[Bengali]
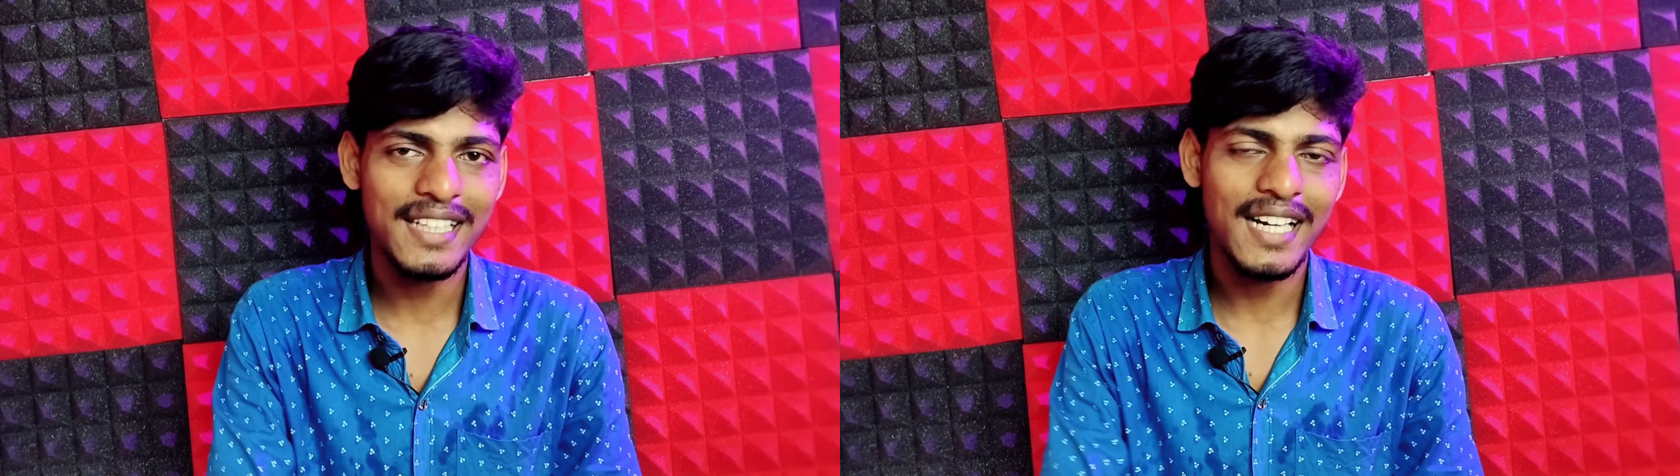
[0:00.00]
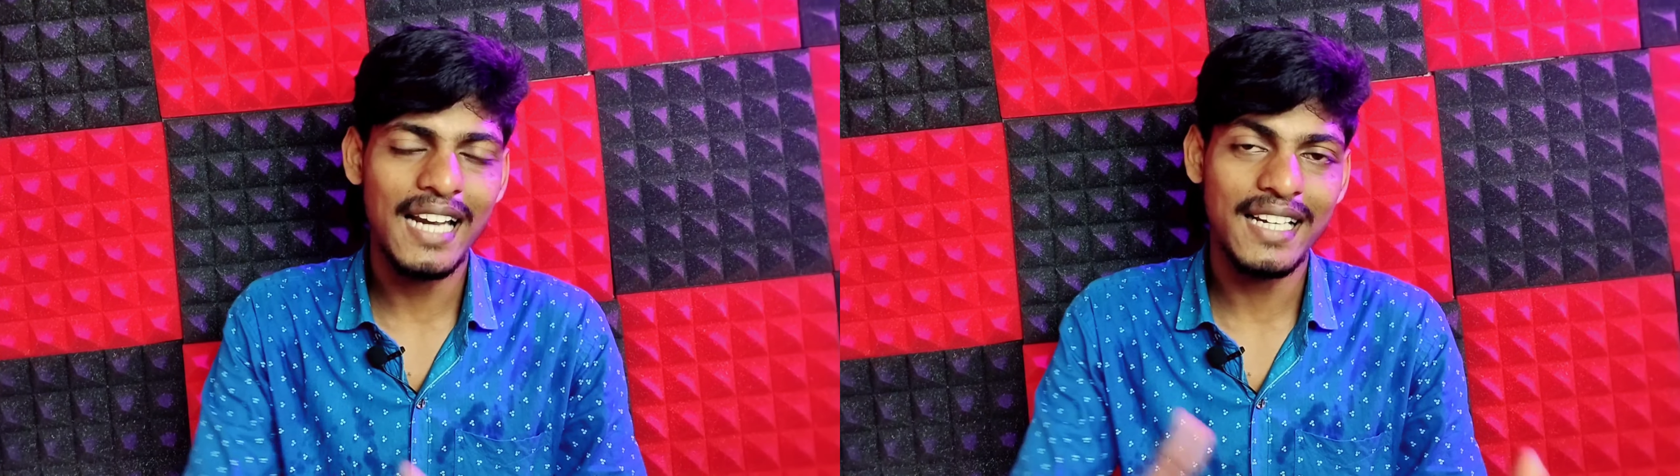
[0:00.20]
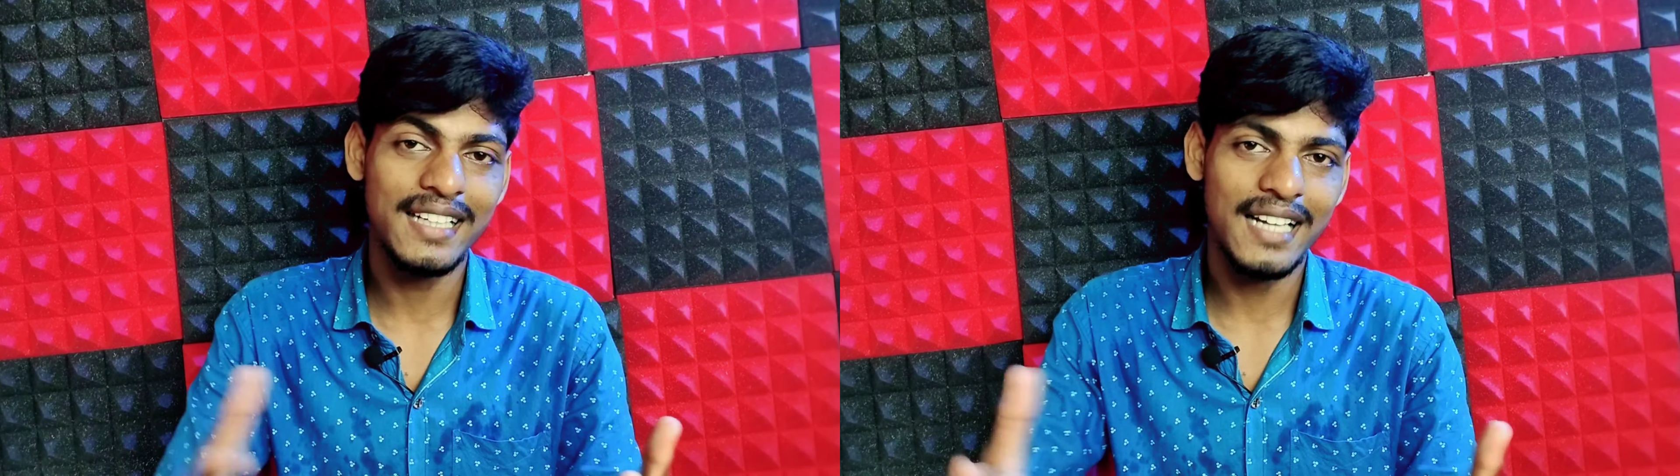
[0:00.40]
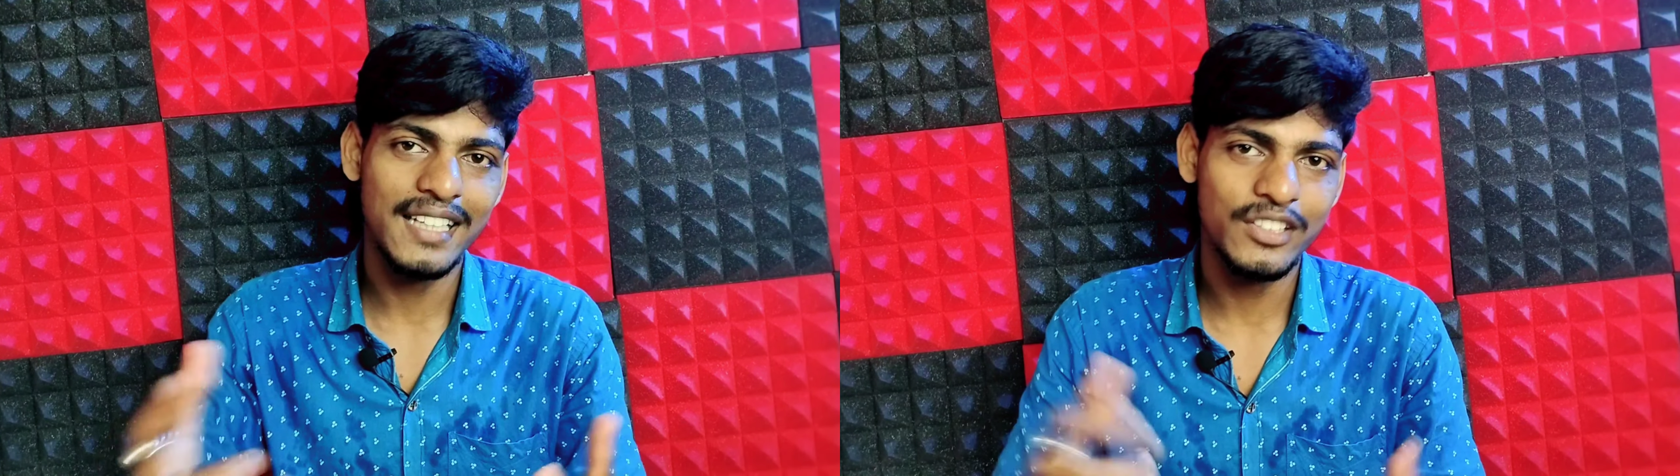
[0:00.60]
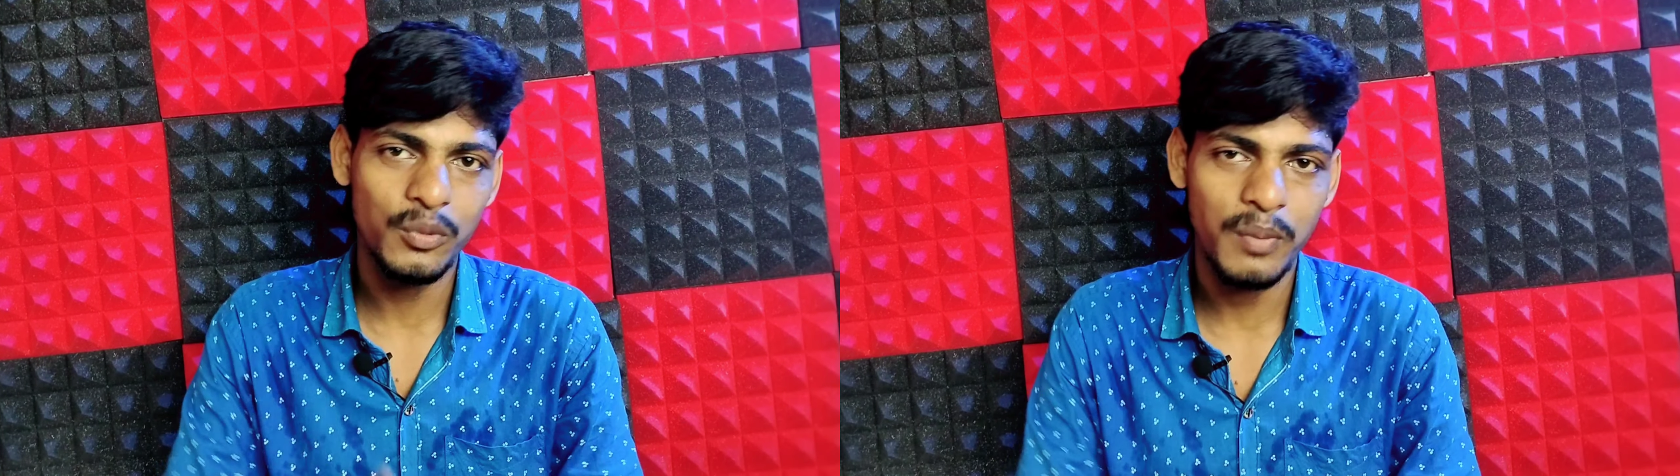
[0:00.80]
আছে কালকে না
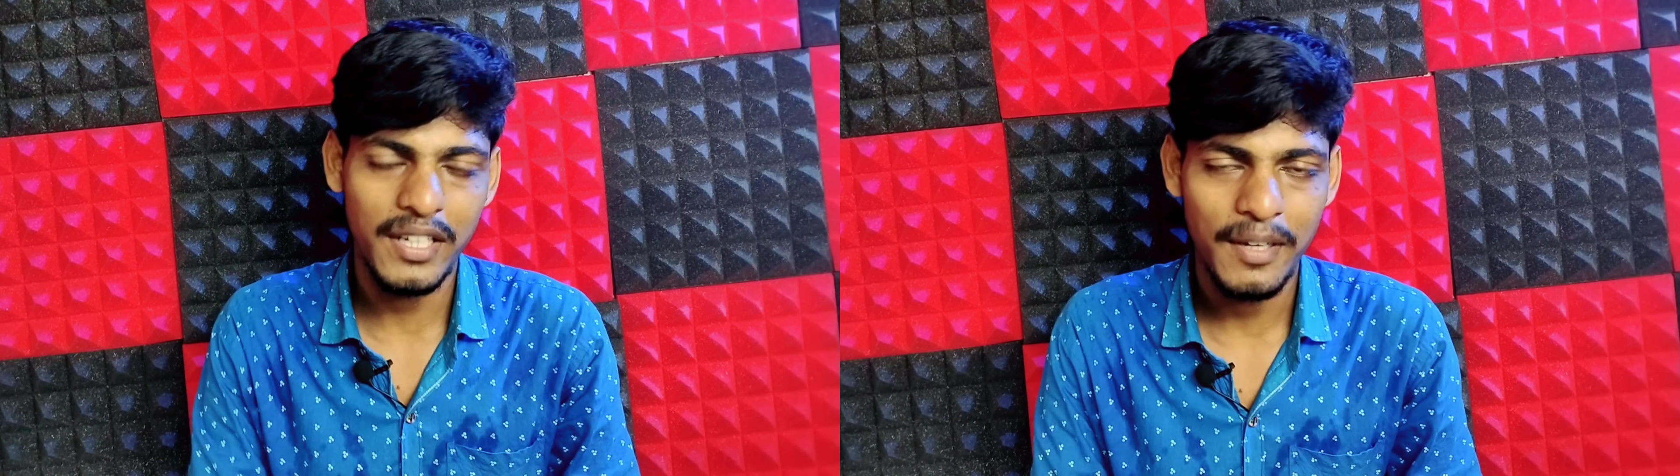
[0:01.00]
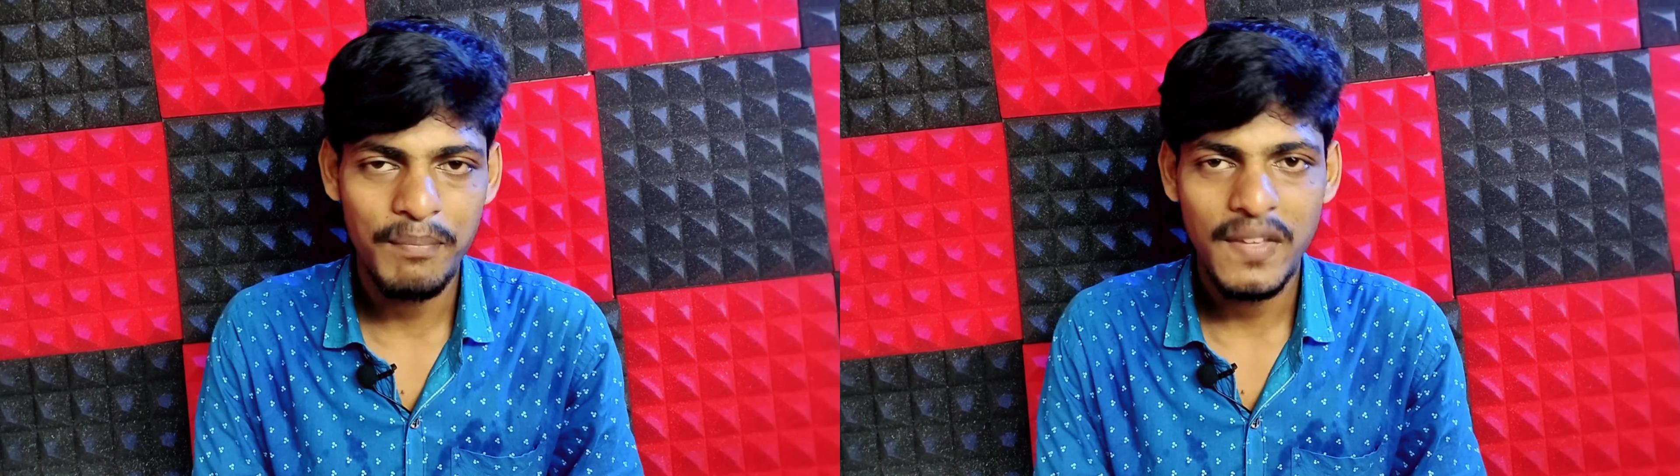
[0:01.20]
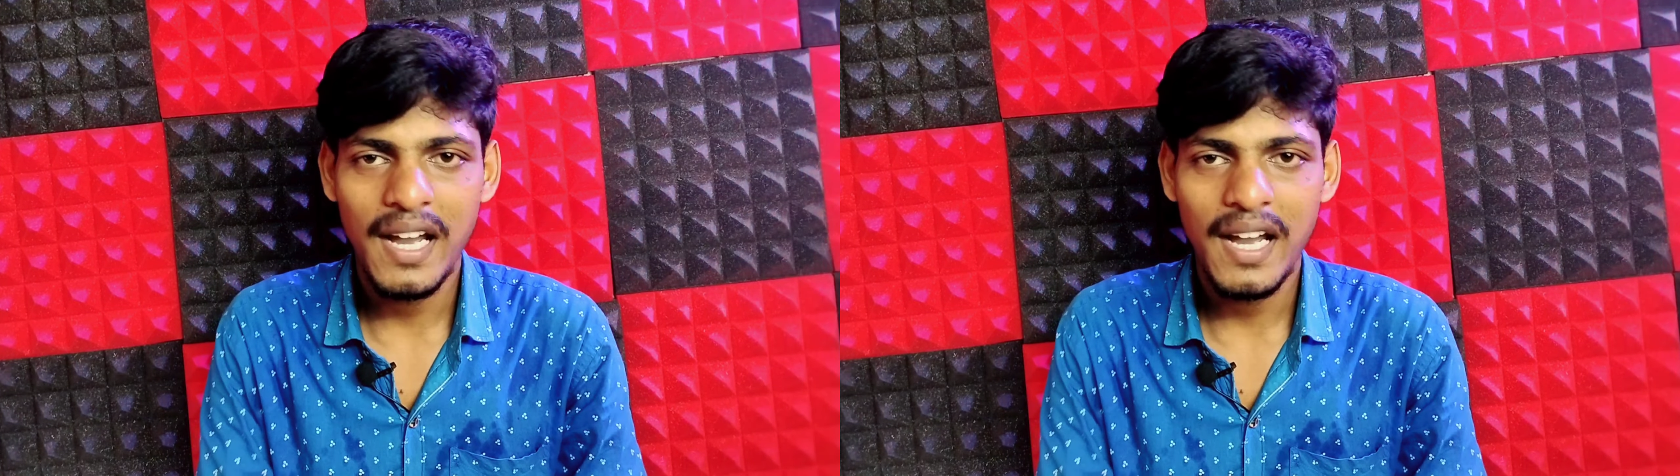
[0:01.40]
থাকতেও পারে